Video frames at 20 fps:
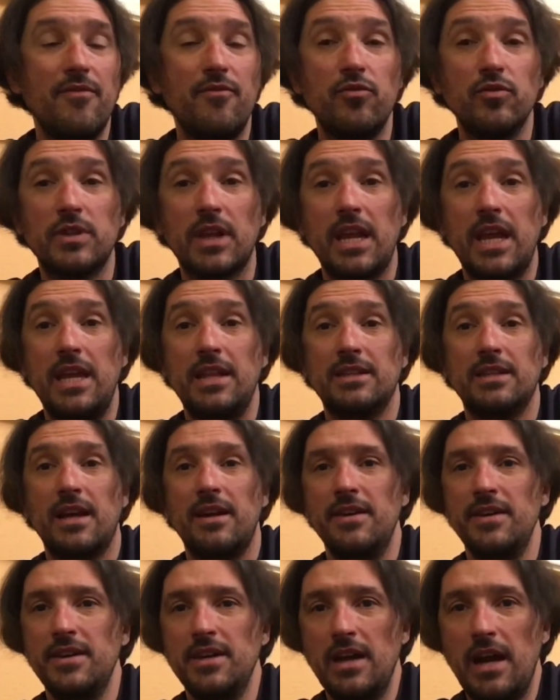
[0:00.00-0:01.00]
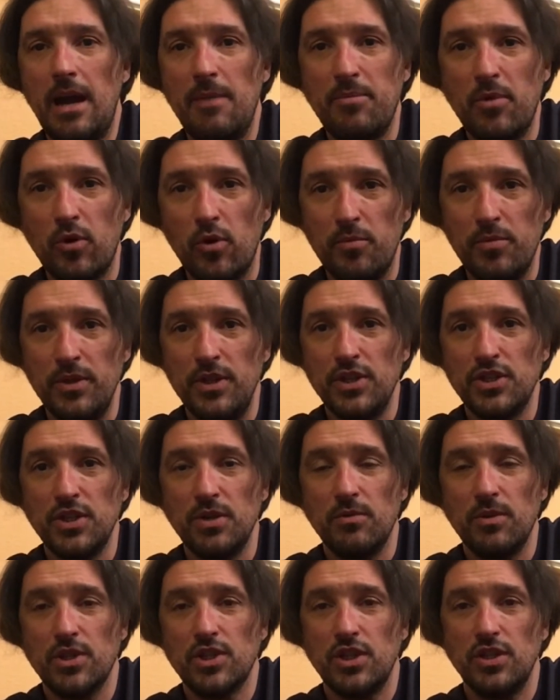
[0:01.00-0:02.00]
V30 a poco più di
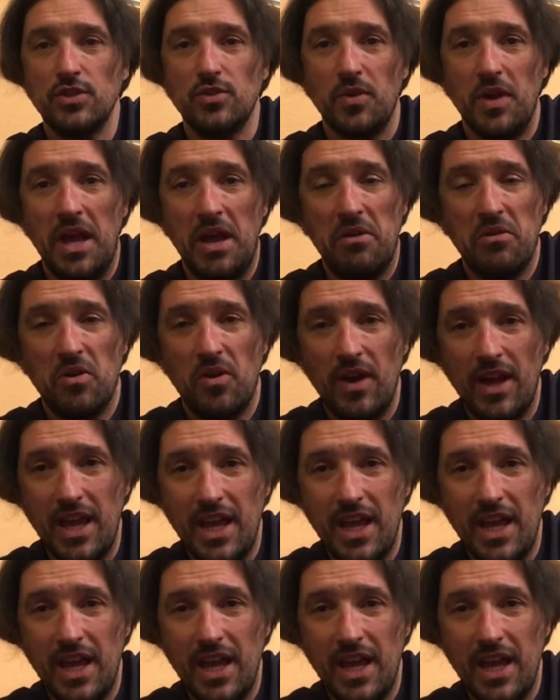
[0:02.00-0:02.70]
500 euro